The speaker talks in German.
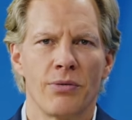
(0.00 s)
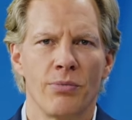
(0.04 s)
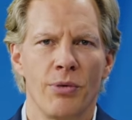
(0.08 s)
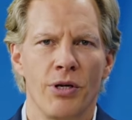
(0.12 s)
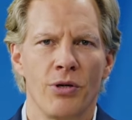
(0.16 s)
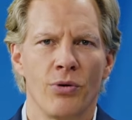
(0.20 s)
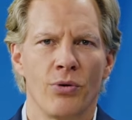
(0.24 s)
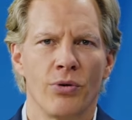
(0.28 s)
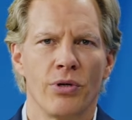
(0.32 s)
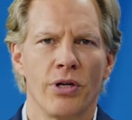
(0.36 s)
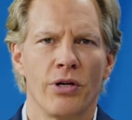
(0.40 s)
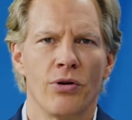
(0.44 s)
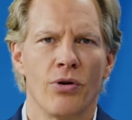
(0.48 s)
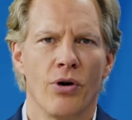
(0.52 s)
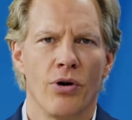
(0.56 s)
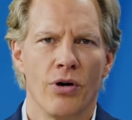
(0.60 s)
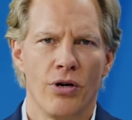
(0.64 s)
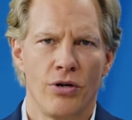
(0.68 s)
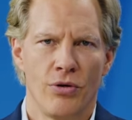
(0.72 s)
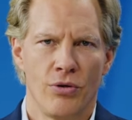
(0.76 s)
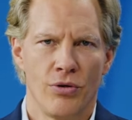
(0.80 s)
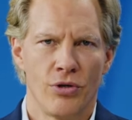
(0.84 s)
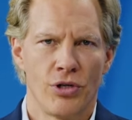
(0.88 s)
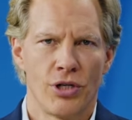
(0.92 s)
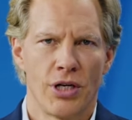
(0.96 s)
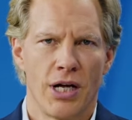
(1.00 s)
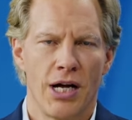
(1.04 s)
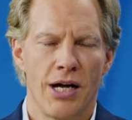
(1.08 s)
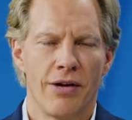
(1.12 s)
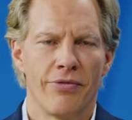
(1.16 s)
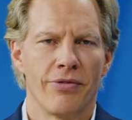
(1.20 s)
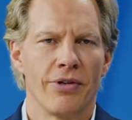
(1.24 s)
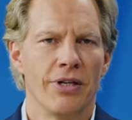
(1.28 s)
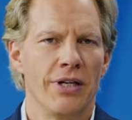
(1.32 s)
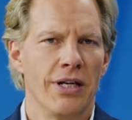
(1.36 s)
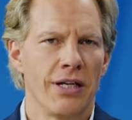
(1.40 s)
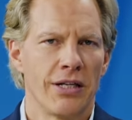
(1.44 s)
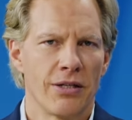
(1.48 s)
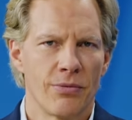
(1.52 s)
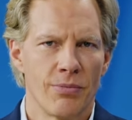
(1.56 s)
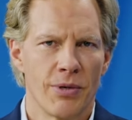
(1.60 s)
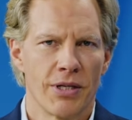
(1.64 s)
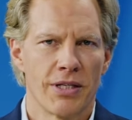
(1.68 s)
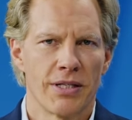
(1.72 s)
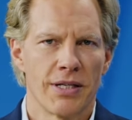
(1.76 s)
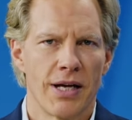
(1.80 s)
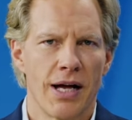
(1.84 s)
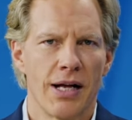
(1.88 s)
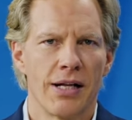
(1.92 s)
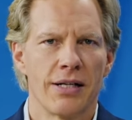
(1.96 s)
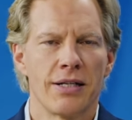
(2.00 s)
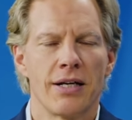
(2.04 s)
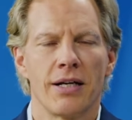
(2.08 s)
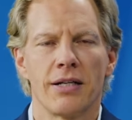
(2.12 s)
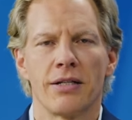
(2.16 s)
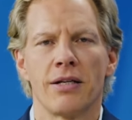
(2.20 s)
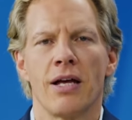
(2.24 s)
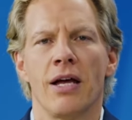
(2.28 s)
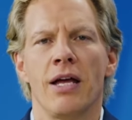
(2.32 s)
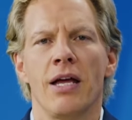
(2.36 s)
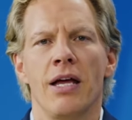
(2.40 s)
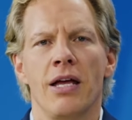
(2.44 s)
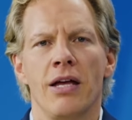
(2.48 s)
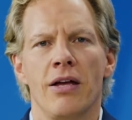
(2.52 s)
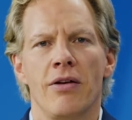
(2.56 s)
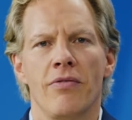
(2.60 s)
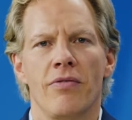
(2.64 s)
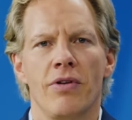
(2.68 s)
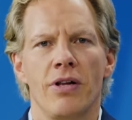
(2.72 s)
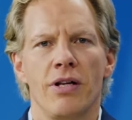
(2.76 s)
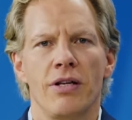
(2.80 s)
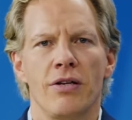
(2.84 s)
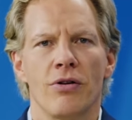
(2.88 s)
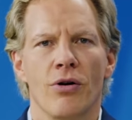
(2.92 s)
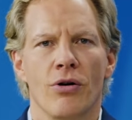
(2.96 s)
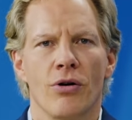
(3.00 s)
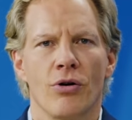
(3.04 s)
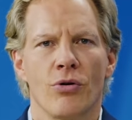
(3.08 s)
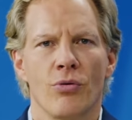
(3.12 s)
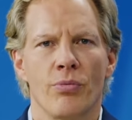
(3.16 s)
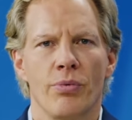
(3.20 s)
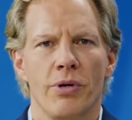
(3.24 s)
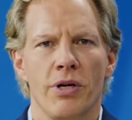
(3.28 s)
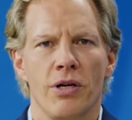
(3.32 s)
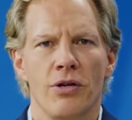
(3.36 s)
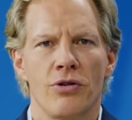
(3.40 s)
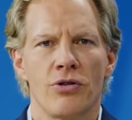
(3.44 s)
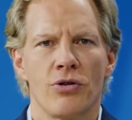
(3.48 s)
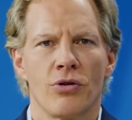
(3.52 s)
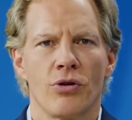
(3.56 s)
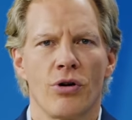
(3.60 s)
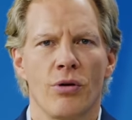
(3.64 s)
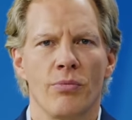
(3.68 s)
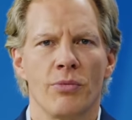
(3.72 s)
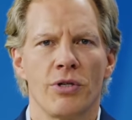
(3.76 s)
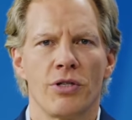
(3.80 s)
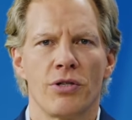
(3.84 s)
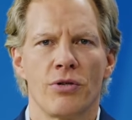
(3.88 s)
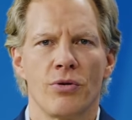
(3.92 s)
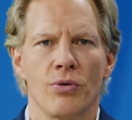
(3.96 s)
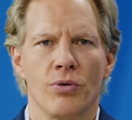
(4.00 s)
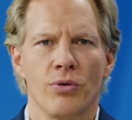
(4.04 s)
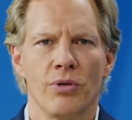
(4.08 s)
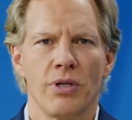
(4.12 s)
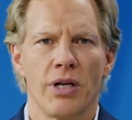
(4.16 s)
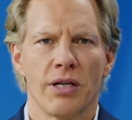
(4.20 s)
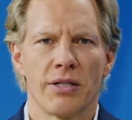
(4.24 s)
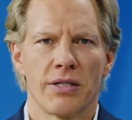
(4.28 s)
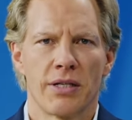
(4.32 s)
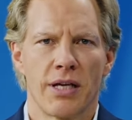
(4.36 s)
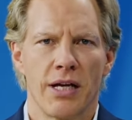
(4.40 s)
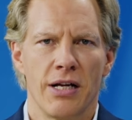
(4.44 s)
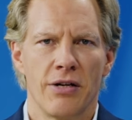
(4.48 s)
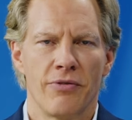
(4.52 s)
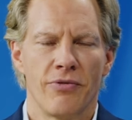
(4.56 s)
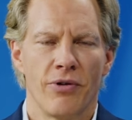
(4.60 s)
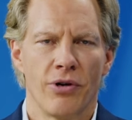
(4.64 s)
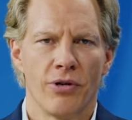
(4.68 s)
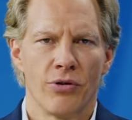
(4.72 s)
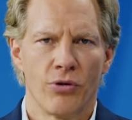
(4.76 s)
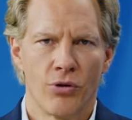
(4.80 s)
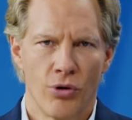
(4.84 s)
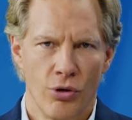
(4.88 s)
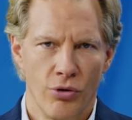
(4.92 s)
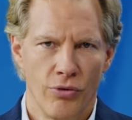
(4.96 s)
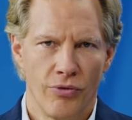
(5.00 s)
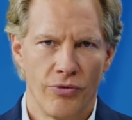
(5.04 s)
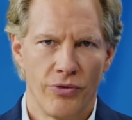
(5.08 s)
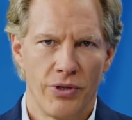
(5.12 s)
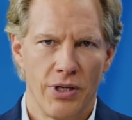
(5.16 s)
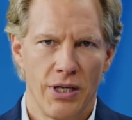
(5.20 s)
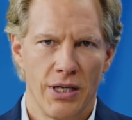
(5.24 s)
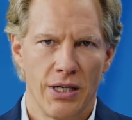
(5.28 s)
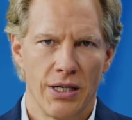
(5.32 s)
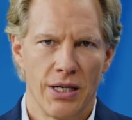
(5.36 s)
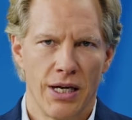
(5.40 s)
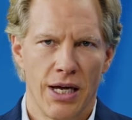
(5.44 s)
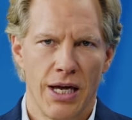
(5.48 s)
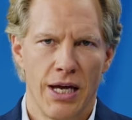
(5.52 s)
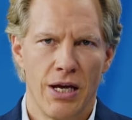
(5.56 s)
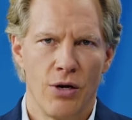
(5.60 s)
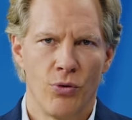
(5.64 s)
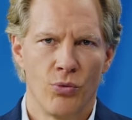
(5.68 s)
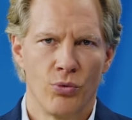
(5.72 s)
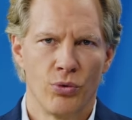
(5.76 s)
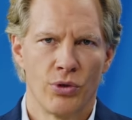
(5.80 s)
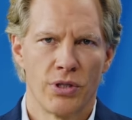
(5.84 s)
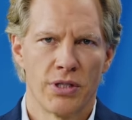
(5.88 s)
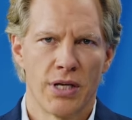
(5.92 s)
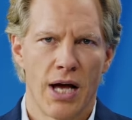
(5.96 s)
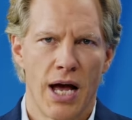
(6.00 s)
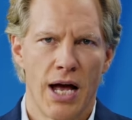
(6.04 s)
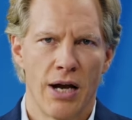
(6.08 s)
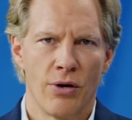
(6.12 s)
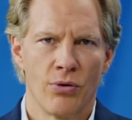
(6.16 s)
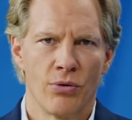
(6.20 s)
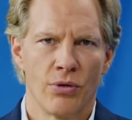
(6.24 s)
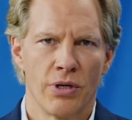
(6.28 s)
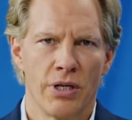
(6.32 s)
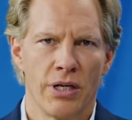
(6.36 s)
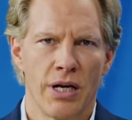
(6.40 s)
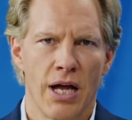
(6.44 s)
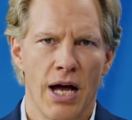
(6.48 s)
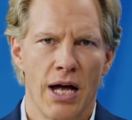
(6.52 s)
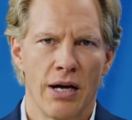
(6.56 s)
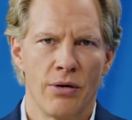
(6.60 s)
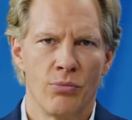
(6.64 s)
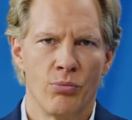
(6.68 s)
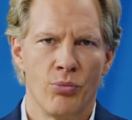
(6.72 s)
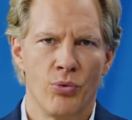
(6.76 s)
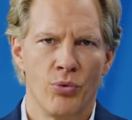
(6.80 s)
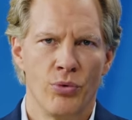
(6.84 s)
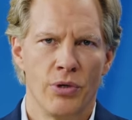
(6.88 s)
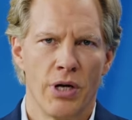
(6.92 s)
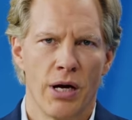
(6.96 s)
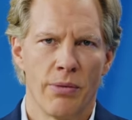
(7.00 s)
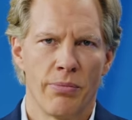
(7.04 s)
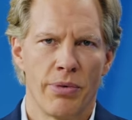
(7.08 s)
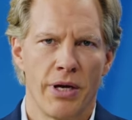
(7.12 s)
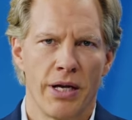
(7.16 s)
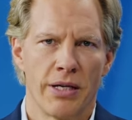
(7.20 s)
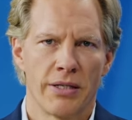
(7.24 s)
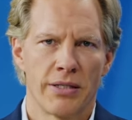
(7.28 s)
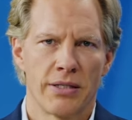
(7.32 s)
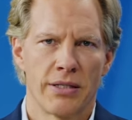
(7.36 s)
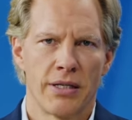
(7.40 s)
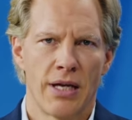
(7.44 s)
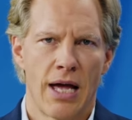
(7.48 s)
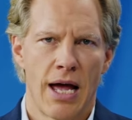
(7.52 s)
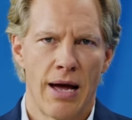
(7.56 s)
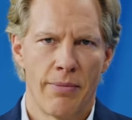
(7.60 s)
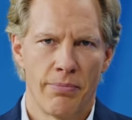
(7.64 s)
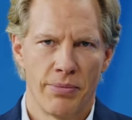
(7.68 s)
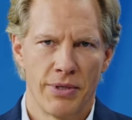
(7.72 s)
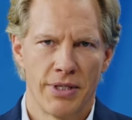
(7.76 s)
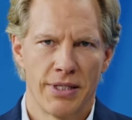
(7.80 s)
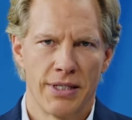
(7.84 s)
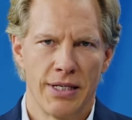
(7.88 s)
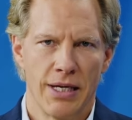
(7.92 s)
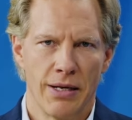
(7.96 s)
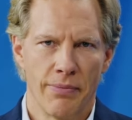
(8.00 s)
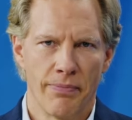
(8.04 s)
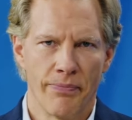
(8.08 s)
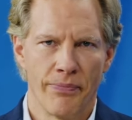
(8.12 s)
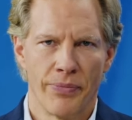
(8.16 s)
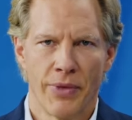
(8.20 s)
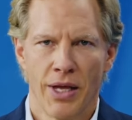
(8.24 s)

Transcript: Millionen Euro Strafe nicht bezahlt hat, will die Europäische Kommission das Geld von künftigen EU-Zahlungen an Budapest abziehen.